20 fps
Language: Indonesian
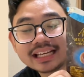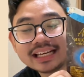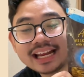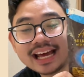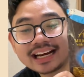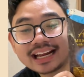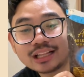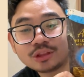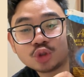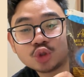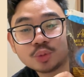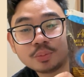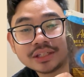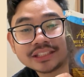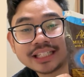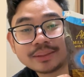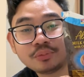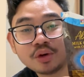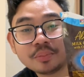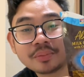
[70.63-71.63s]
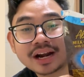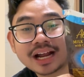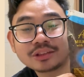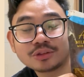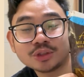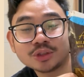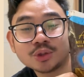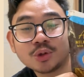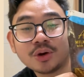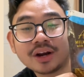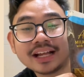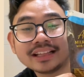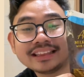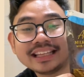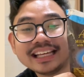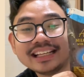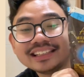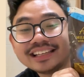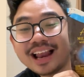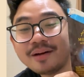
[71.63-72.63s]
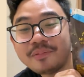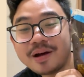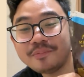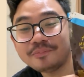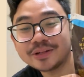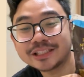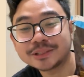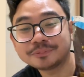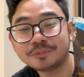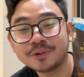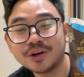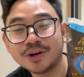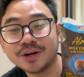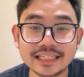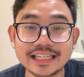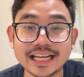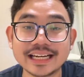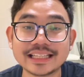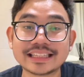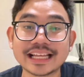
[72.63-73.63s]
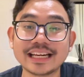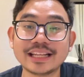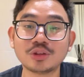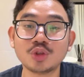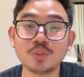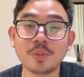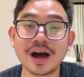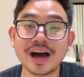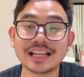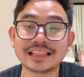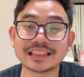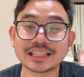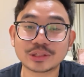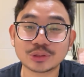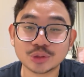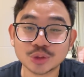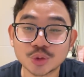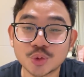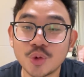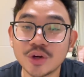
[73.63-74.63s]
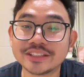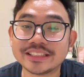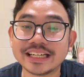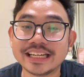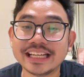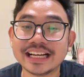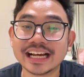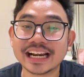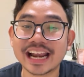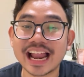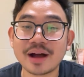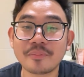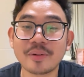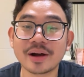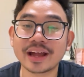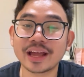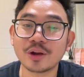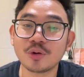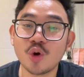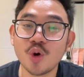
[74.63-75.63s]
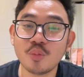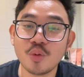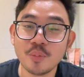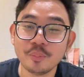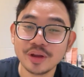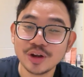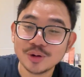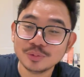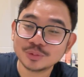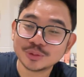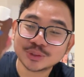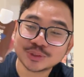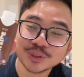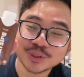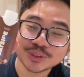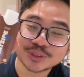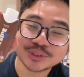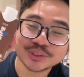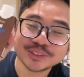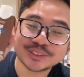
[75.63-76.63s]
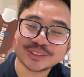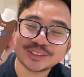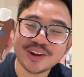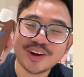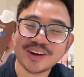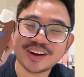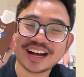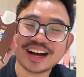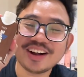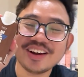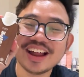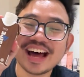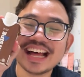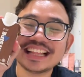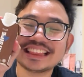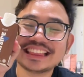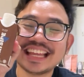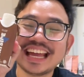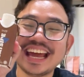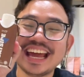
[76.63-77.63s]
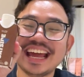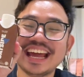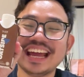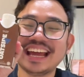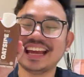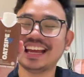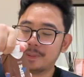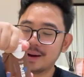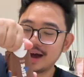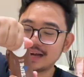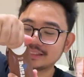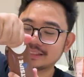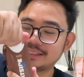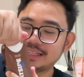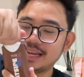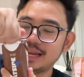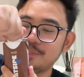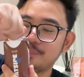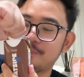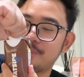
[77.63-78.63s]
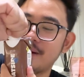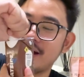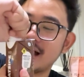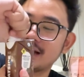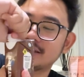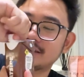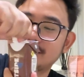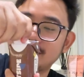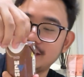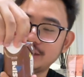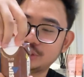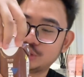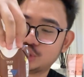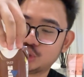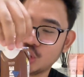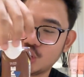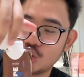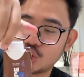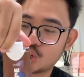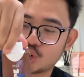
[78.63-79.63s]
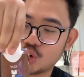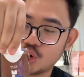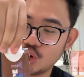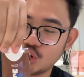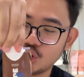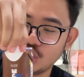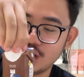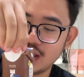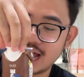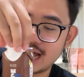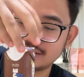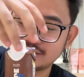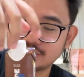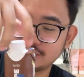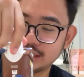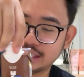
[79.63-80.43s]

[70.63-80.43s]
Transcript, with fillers: ini harga 17.500, gue rating 8 per 10. Dari tadi tuh makan terus, gue jadi ngelak, makanya gue mau minum susu cokolate. Bate, bate, cokolate.